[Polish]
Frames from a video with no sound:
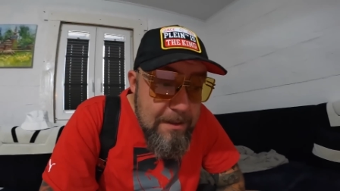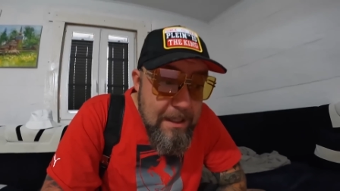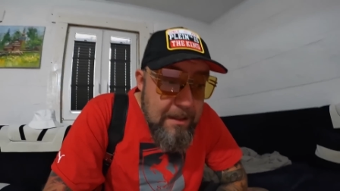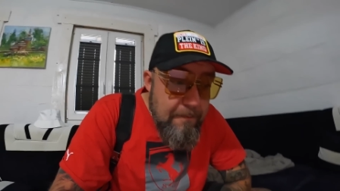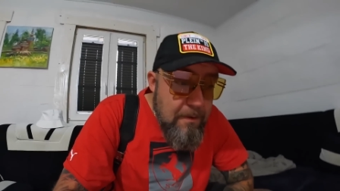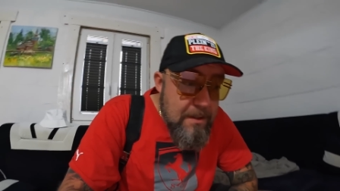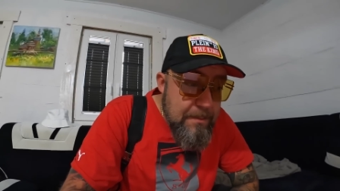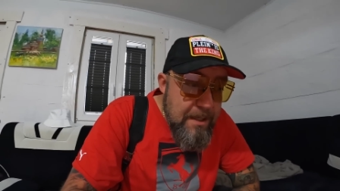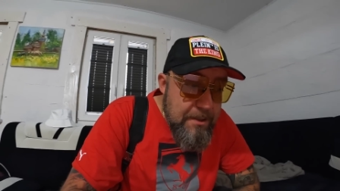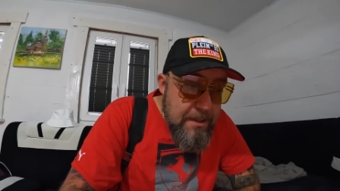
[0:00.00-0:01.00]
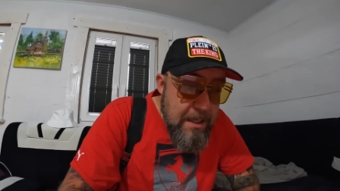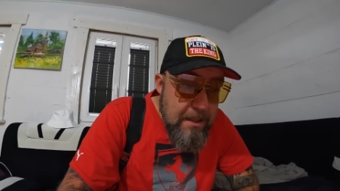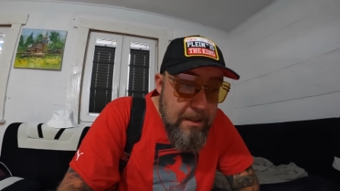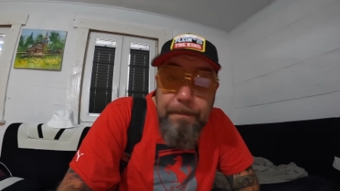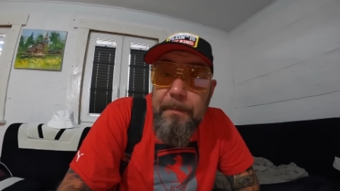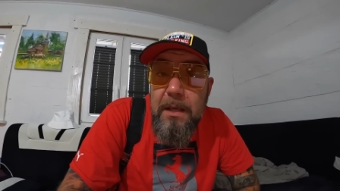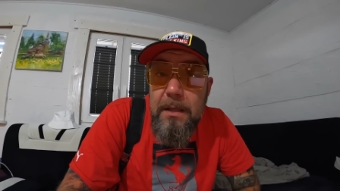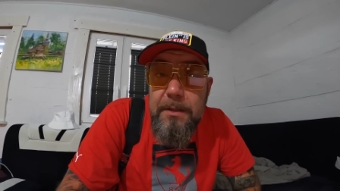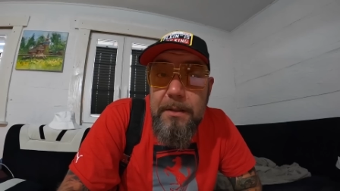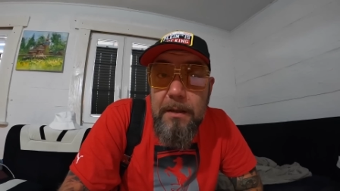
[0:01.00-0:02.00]
ostatni vlog z Bieszczad
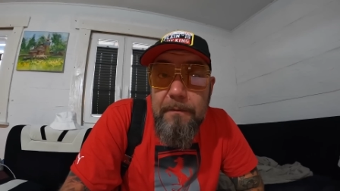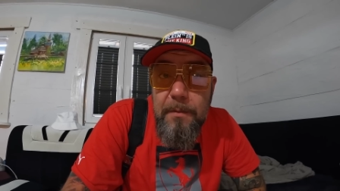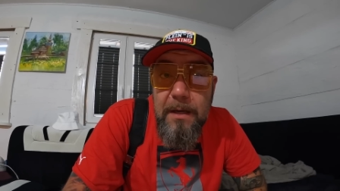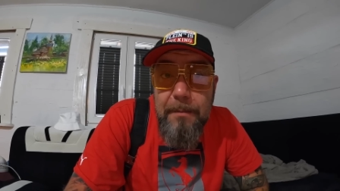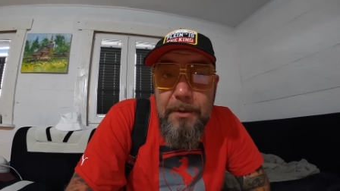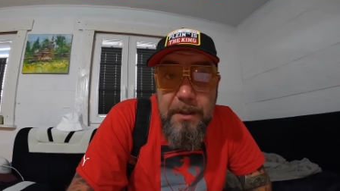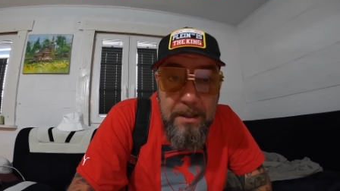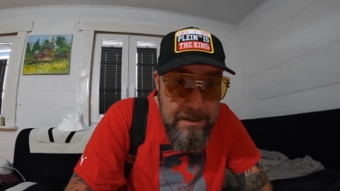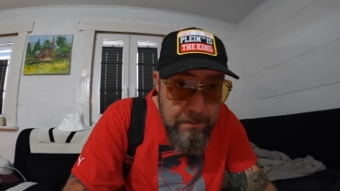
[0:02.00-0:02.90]
i dzisiaj wybieramy się na